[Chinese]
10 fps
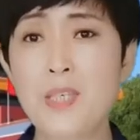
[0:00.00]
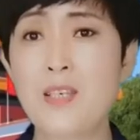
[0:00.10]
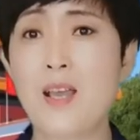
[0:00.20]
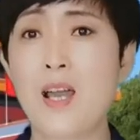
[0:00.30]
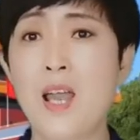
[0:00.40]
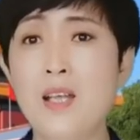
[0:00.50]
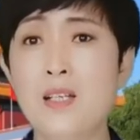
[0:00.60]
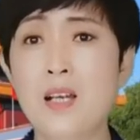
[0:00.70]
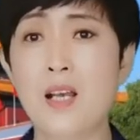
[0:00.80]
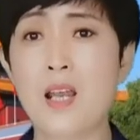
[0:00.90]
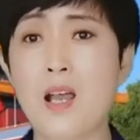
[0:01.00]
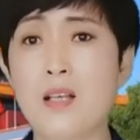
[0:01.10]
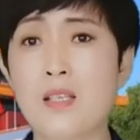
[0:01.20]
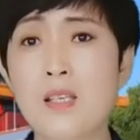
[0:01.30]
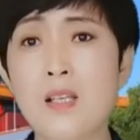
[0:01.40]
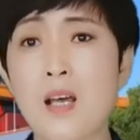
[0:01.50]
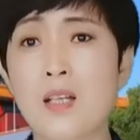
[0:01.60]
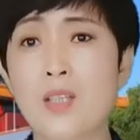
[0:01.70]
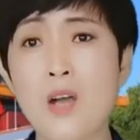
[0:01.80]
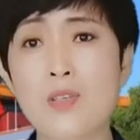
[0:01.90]
撇开这两次
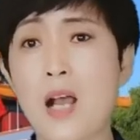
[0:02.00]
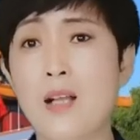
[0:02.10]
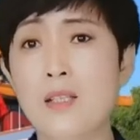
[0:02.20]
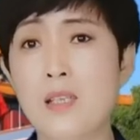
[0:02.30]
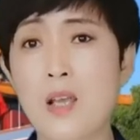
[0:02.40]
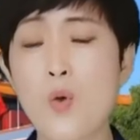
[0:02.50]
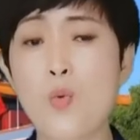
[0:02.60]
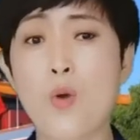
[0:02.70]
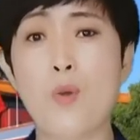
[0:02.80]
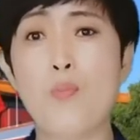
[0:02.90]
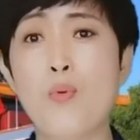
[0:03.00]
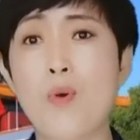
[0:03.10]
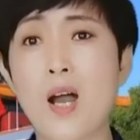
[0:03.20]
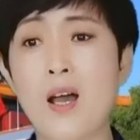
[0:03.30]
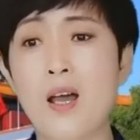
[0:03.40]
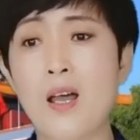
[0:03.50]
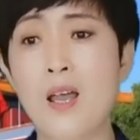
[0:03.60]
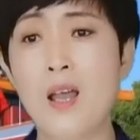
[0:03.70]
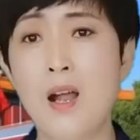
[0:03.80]
的调查结果不管，